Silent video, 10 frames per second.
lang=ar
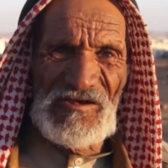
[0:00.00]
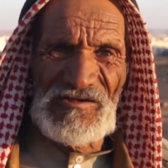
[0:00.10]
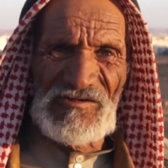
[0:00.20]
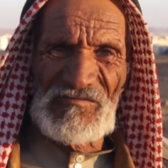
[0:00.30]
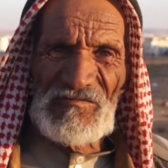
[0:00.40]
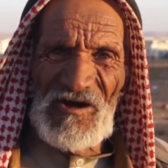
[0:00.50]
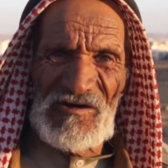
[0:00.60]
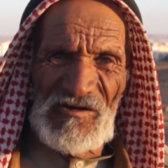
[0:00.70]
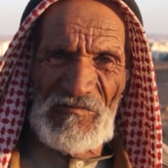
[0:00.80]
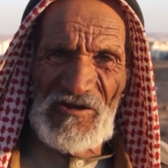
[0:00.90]
دي
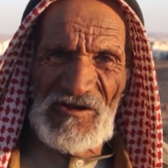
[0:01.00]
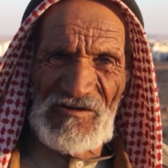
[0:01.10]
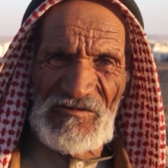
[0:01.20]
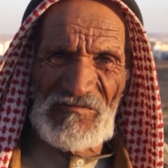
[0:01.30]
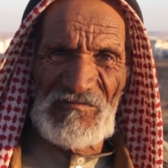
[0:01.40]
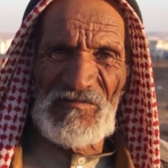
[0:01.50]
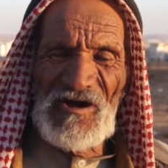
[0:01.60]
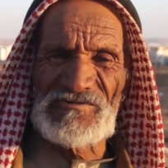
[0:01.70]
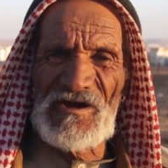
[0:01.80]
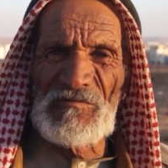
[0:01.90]
باكل منه
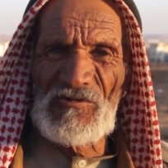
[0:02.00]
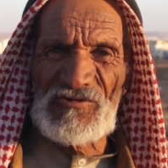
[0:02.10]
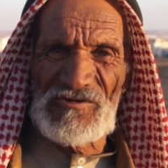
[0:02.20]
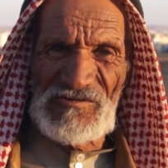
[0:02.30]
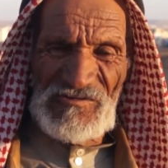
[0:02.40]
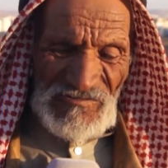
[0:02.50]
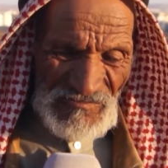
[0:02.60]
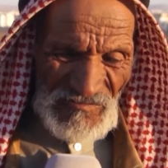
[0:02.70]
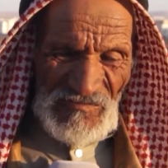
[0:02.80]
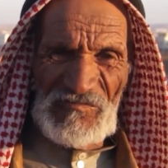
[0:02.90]
ما جابوا شيء
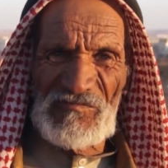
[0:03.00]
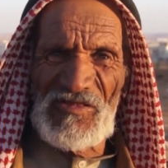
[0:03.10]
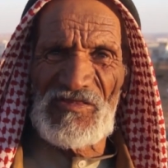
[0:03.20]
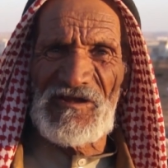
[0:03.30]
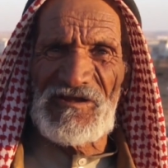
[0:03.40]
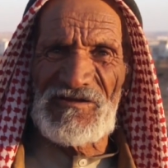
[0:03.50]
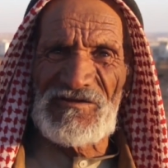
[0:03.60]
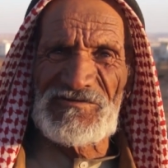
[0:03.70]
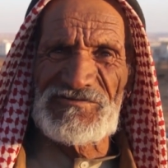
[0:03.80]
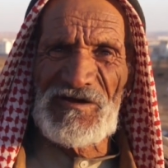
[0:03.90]
بنظل
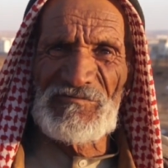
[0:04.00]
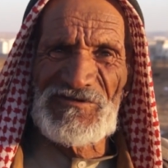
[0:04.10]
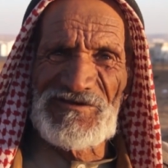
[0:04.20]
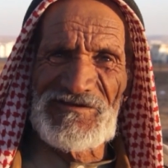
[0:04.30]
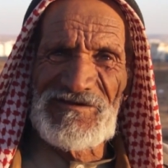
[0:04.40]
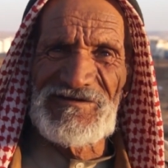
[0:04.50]
جنديل